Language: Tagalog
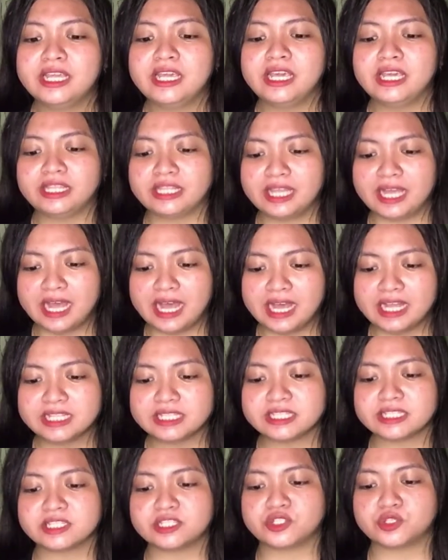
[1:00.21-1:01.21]
It has
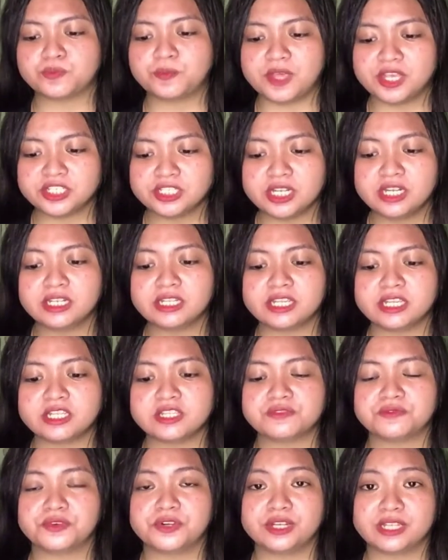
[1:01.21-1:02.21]
special
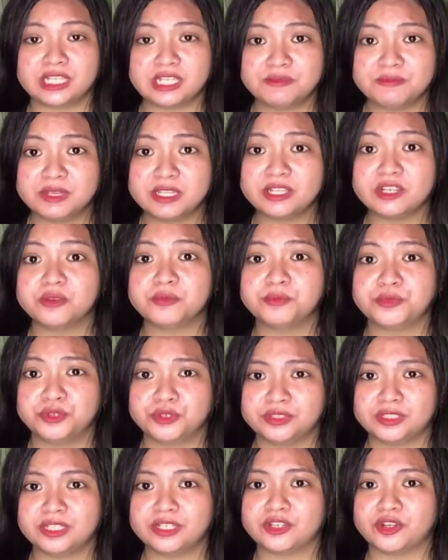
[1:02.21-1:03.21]
keys for giving
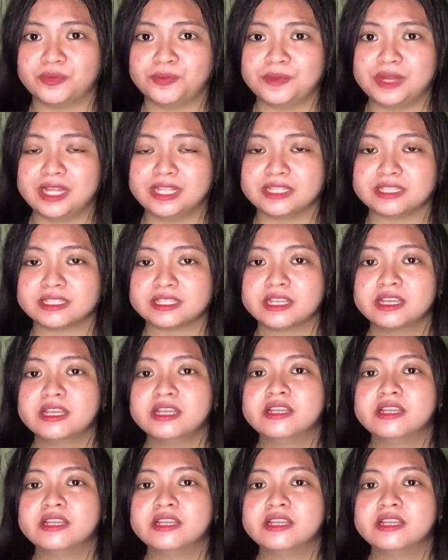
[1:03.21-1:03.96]
computer commands.